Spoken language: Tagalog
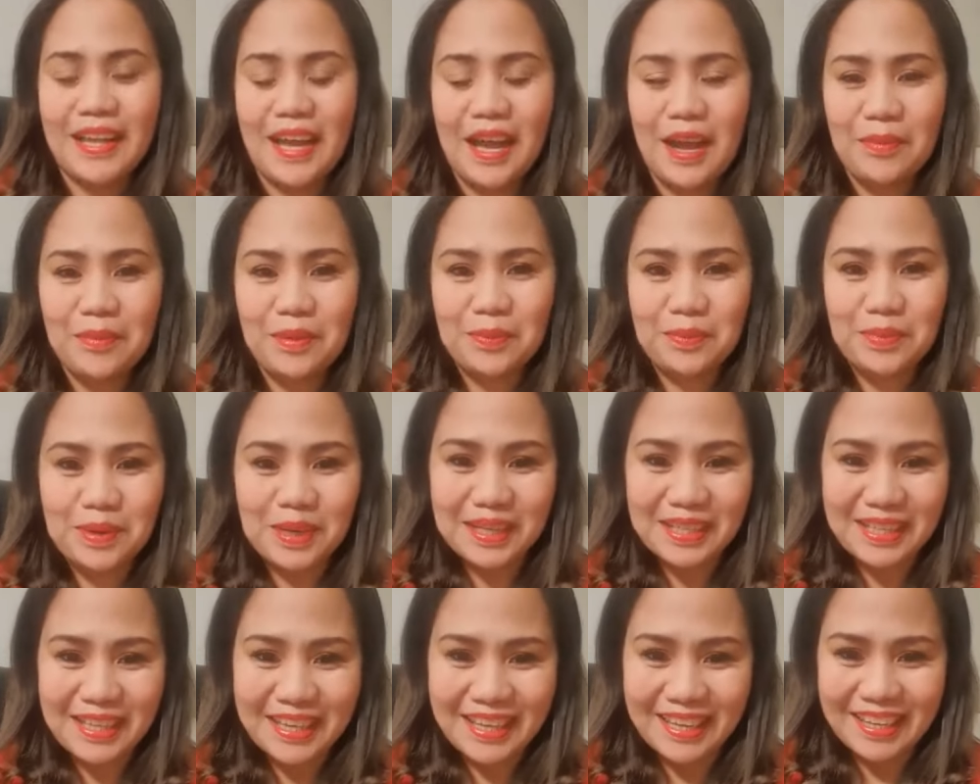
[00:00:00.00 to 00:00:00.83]
Happy
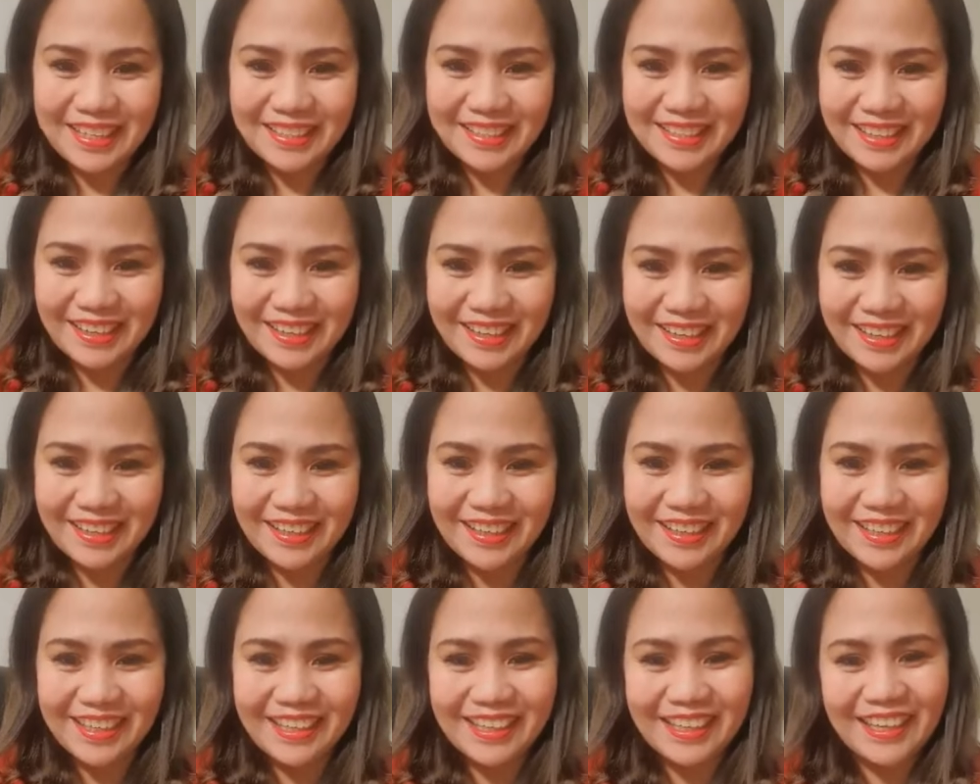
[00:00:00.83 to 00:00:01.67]
birthday ka,
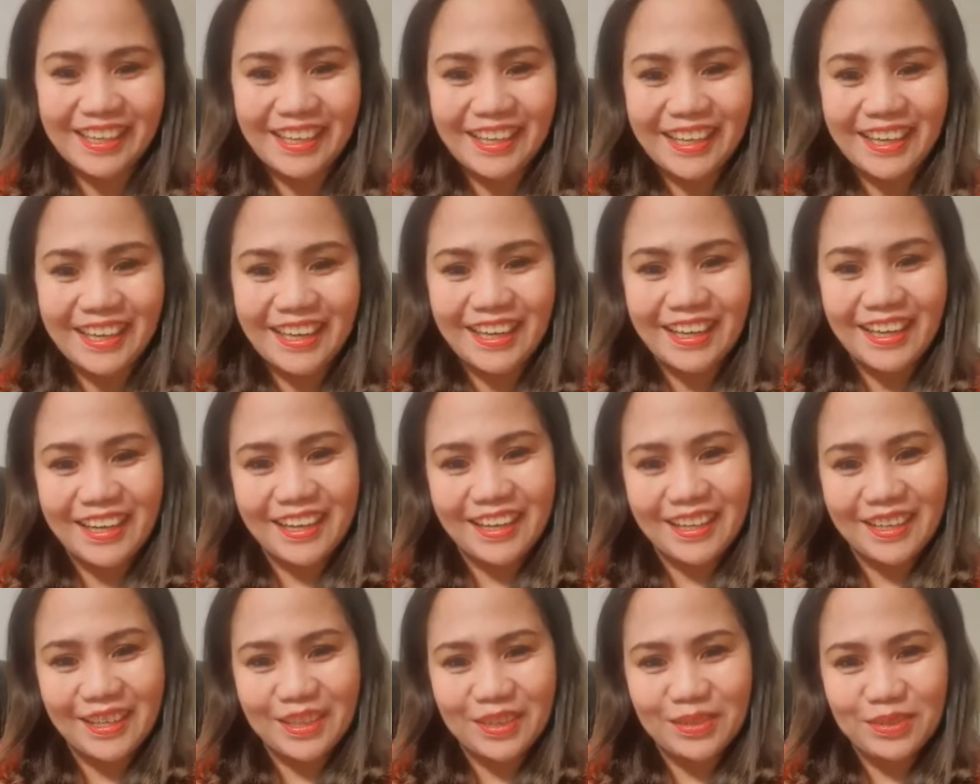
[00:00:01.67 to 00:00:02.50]
Jang.
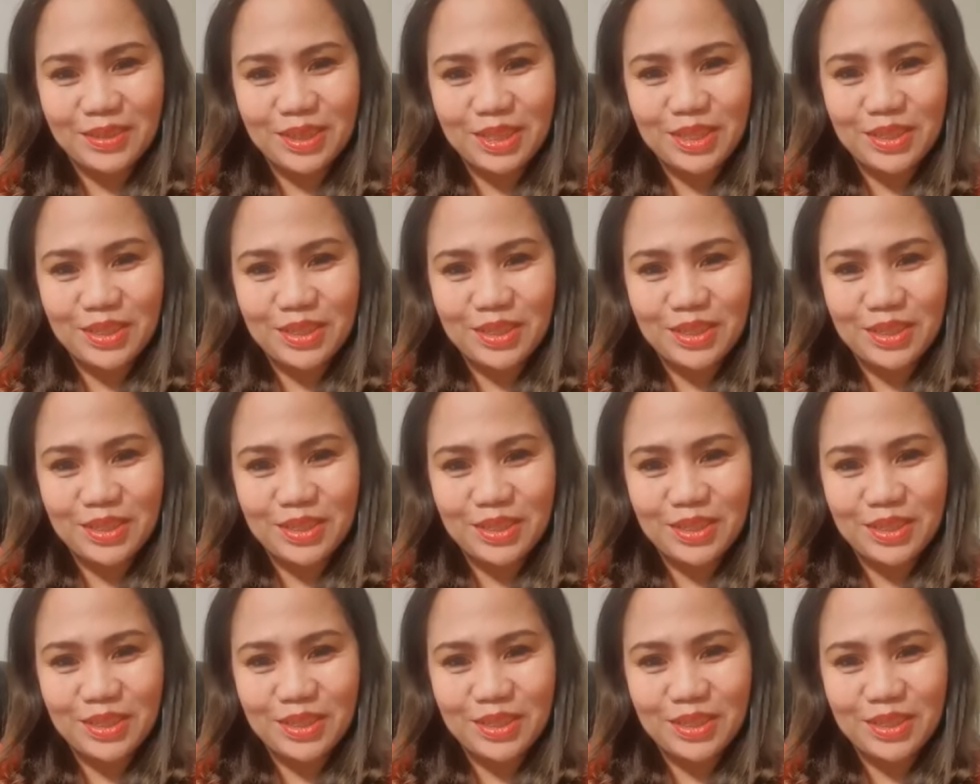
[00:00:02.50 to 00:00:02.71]
Uh,